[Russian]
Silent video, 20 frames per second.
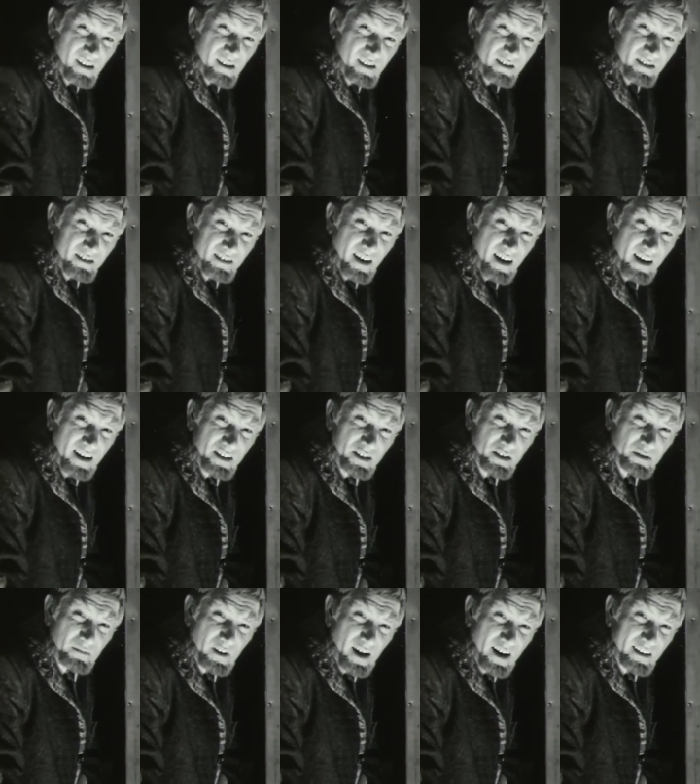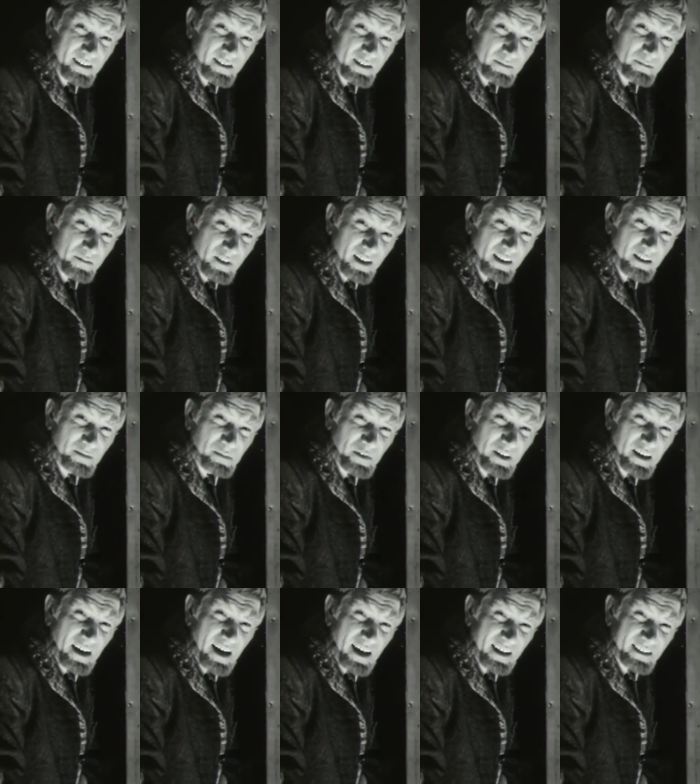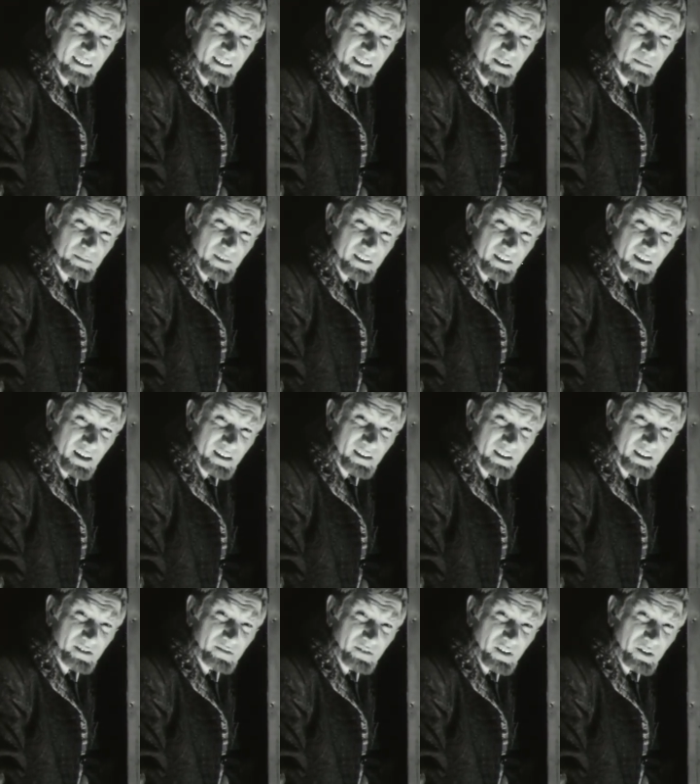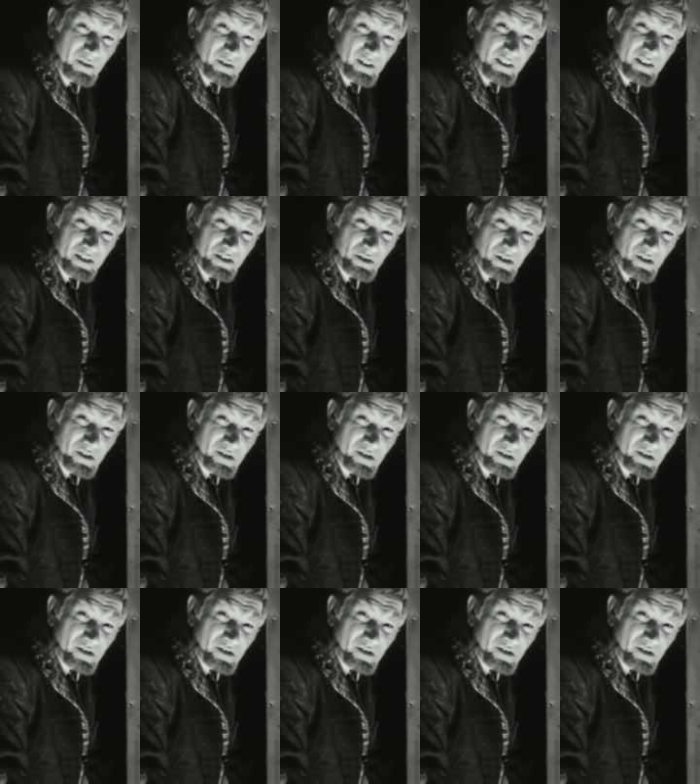Знаешь, Мартин, мне неприятно смотреть на твое лицо.